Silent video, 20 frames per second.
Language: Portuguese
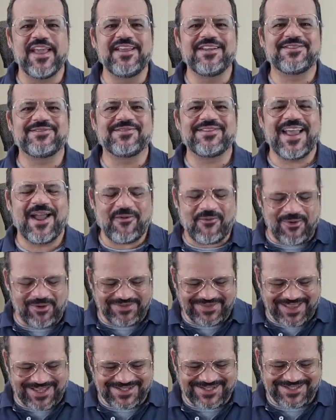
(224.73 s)
isso que
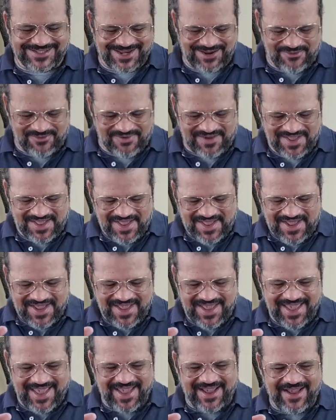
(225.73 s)
aconteceu
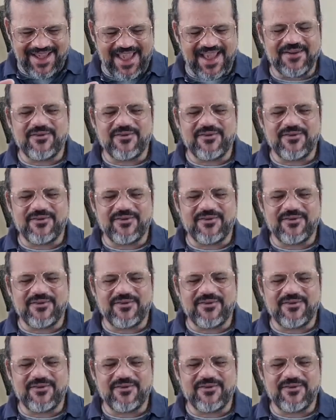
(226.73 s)
é,